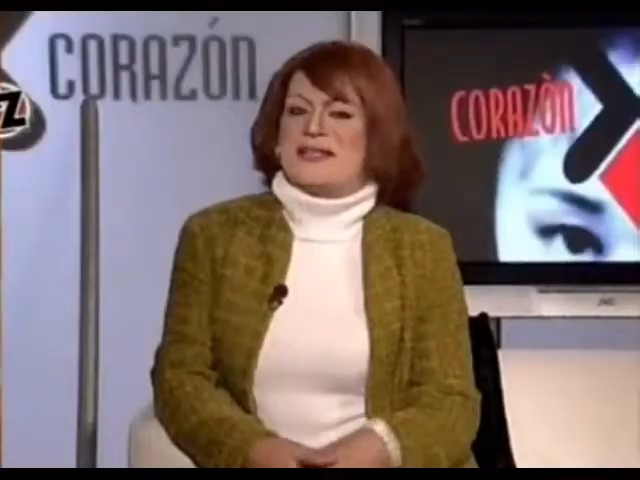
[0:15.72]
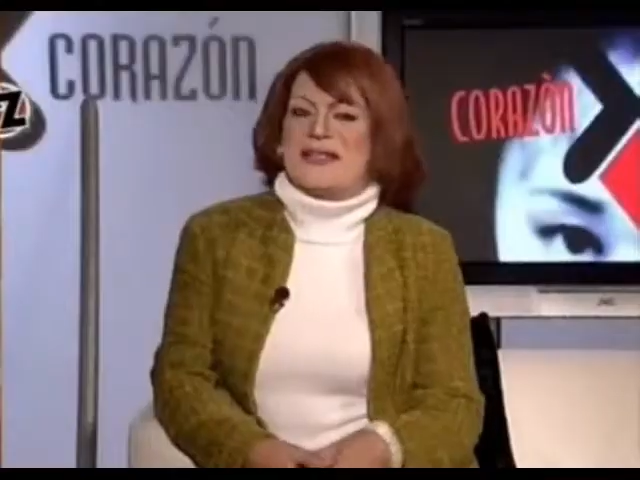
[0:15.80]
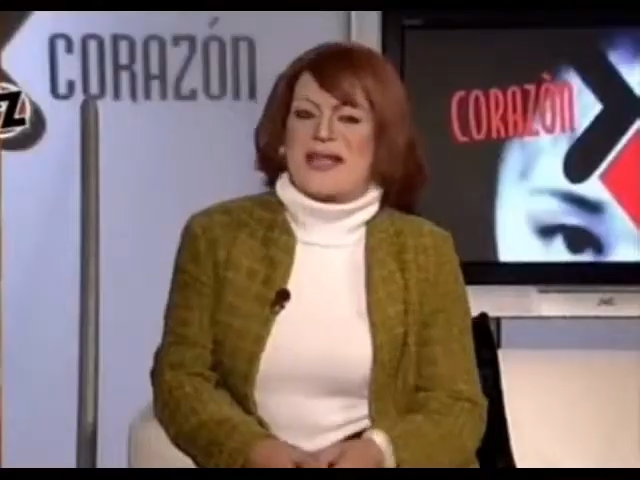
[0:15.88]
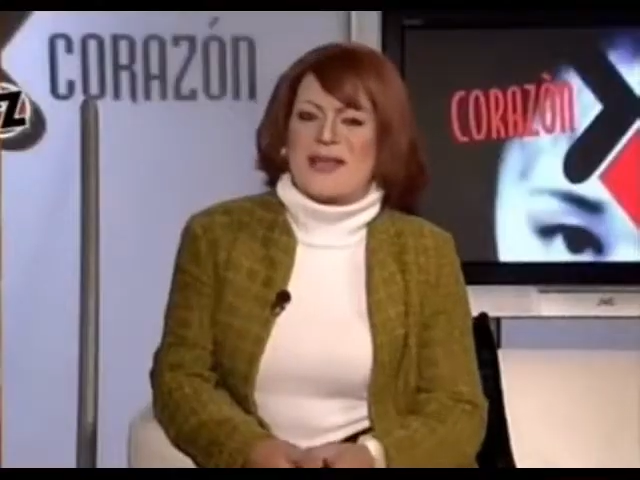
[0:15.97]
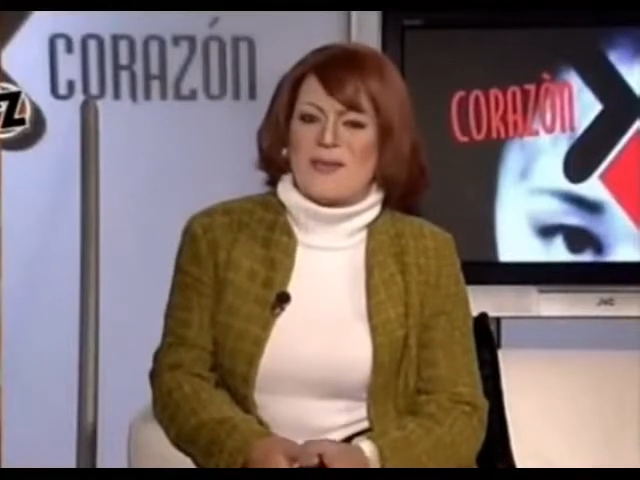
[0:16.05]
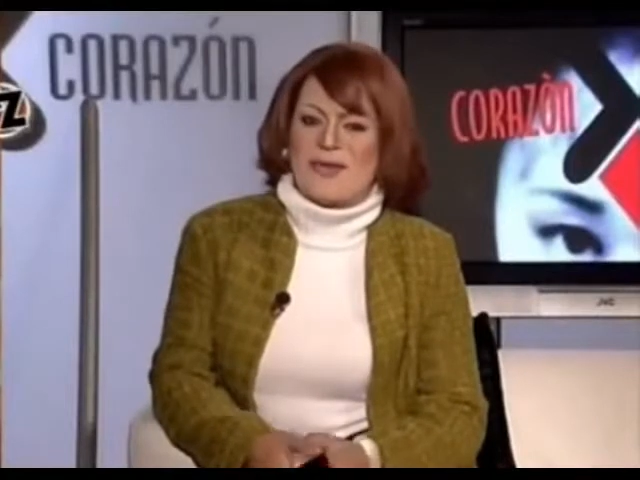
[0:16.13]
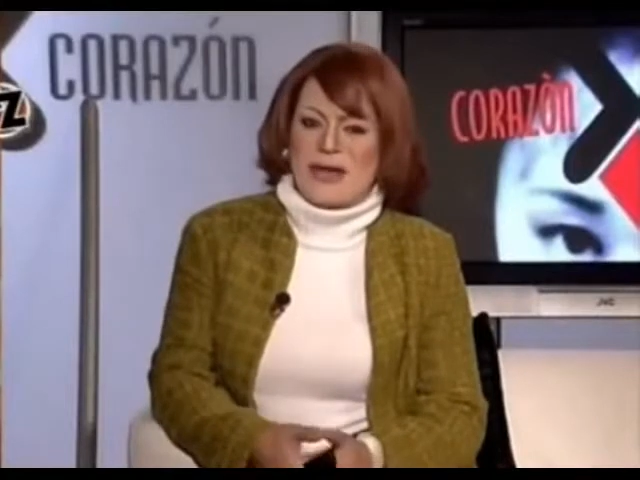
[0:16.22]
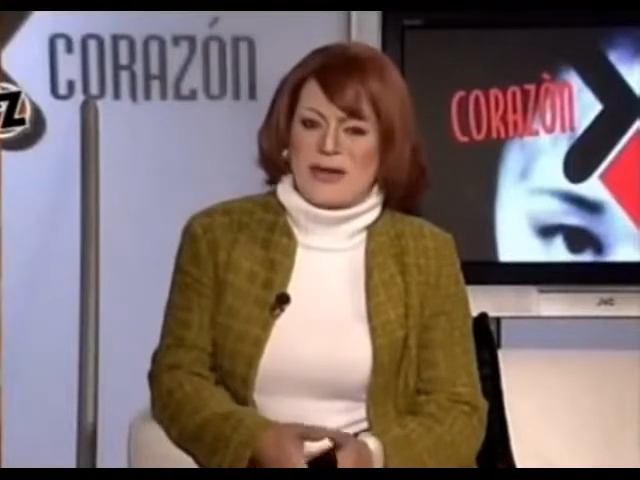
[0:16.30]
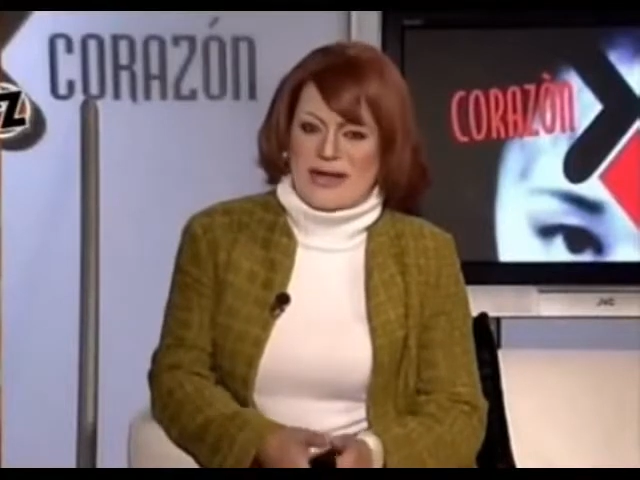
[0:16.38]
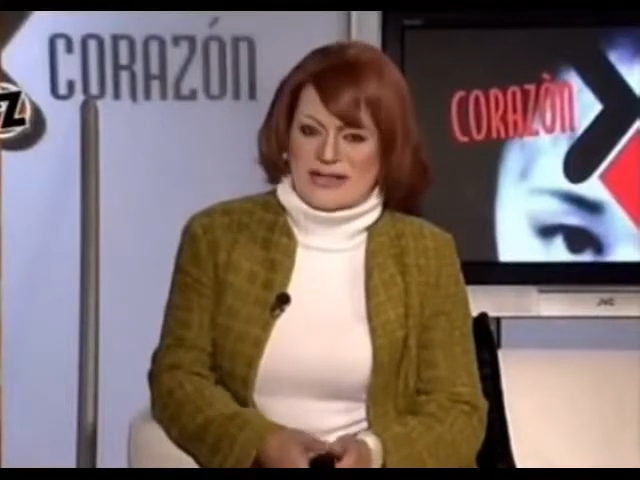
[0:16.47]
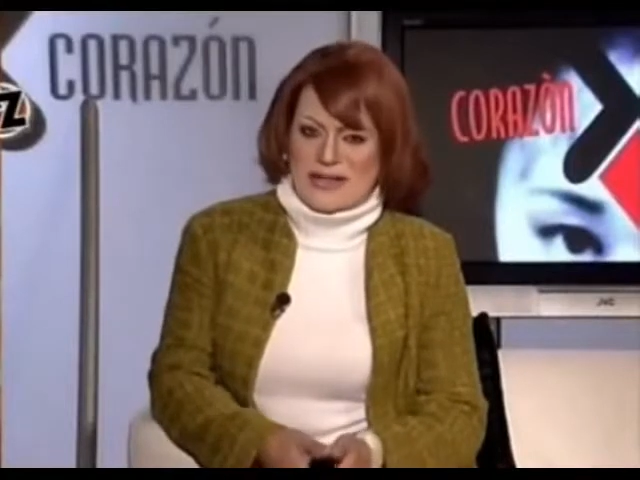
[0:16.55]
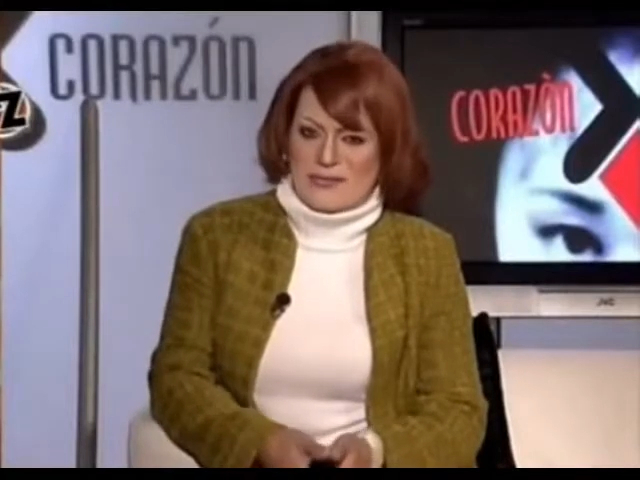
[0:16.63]
La
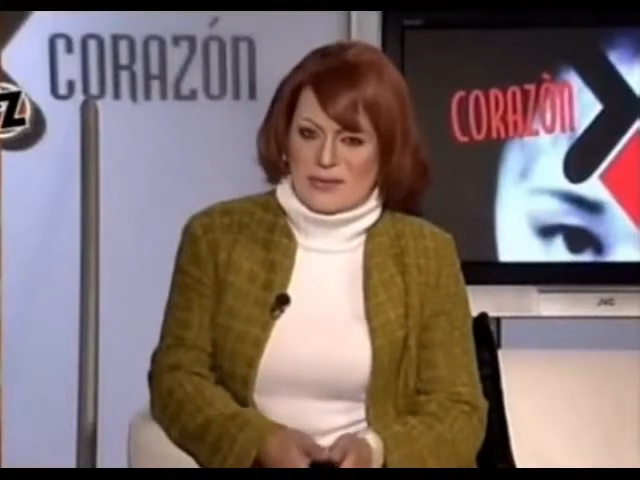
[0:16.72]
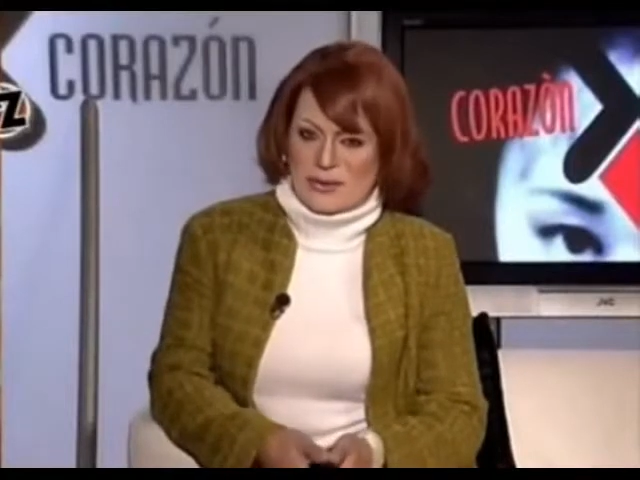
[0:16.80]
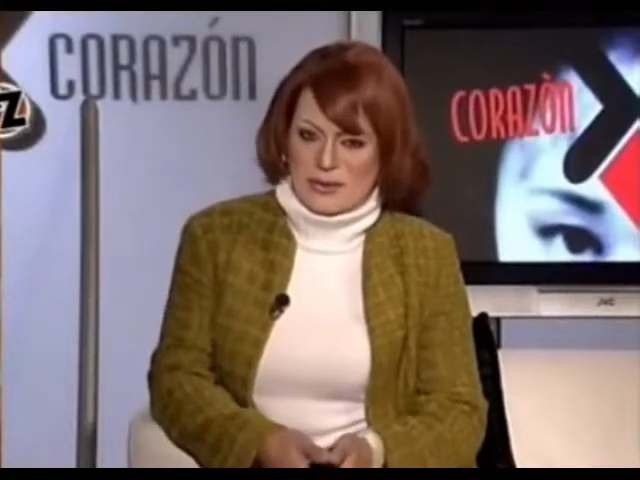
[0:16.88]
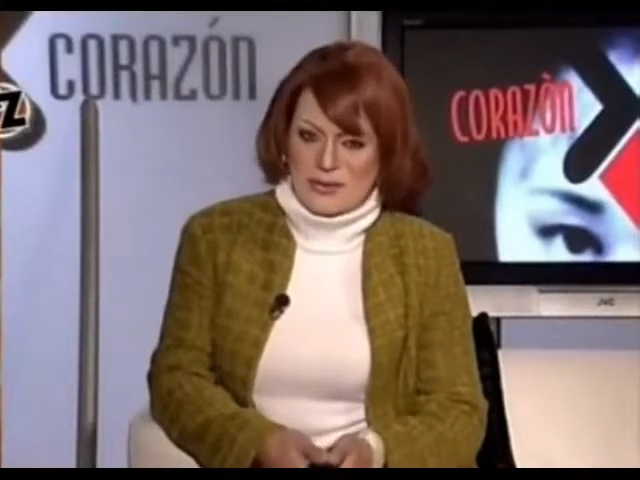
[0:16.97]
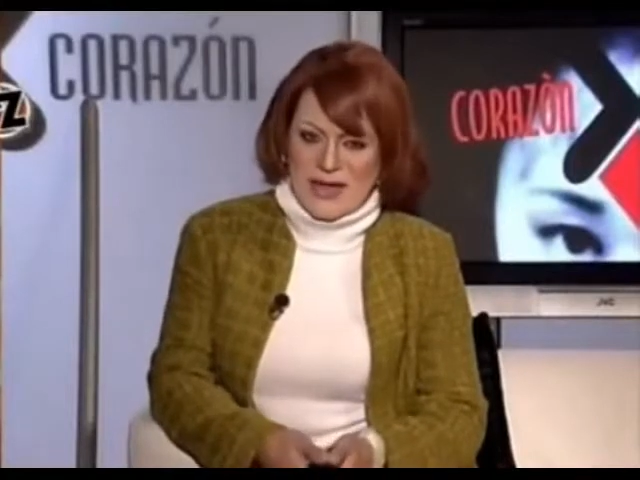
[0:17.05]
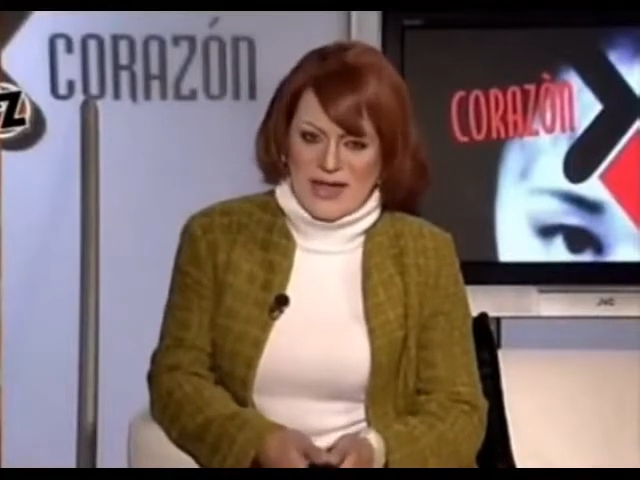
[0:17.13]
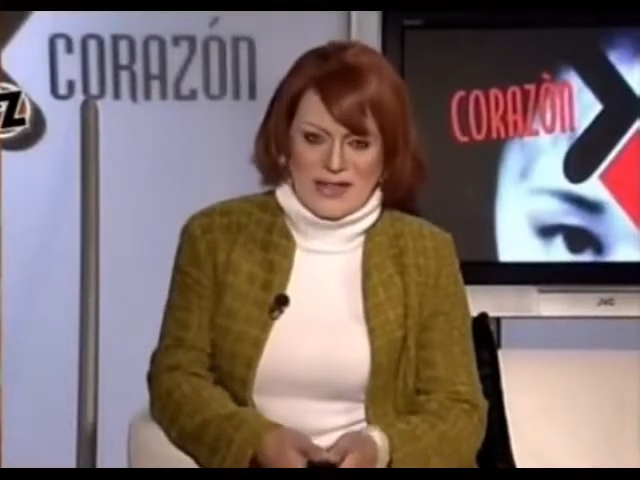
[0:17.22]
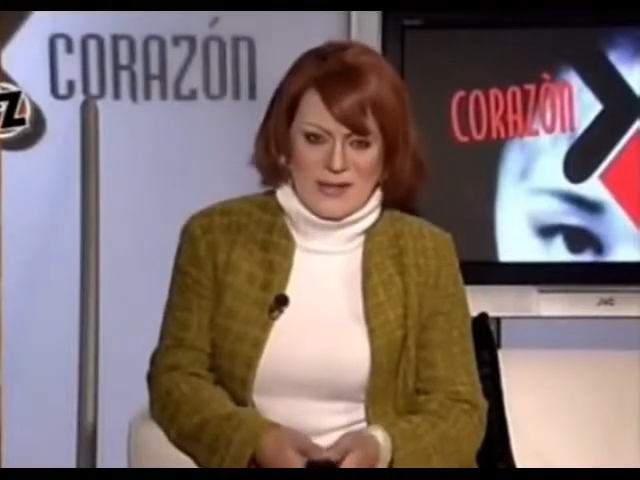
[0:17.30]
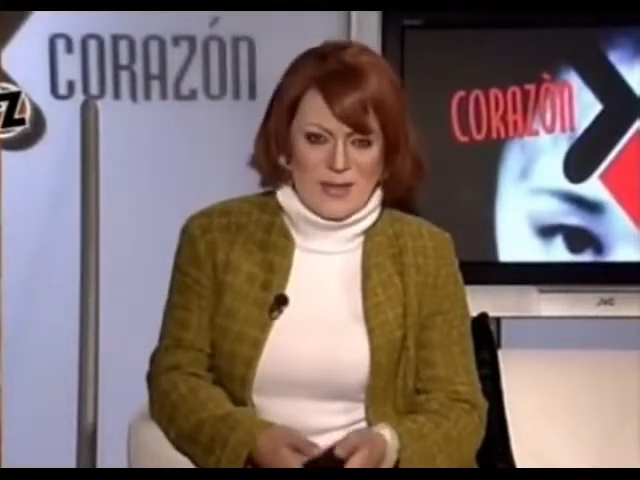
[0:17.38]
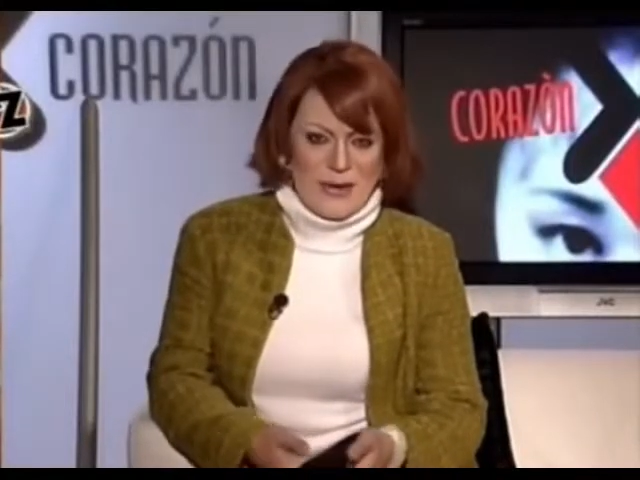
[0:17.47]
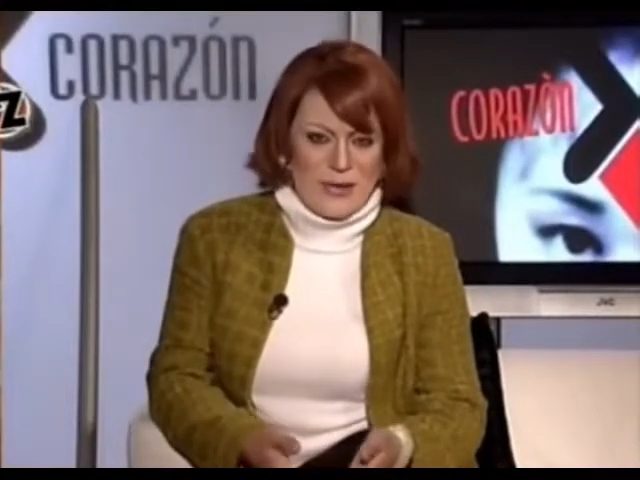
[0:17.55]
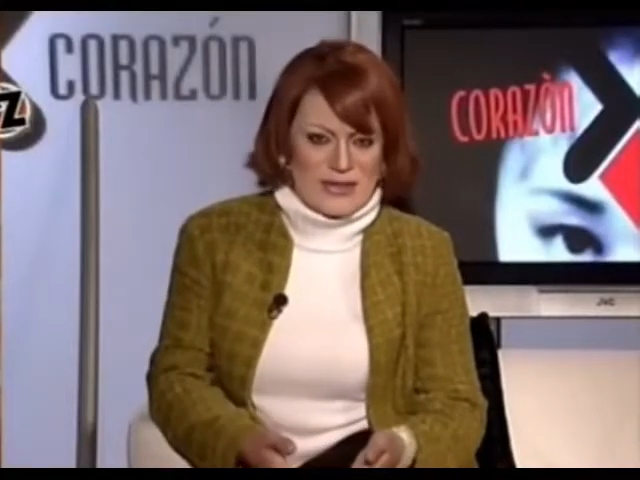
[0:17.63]
cotizada modelo Fortuna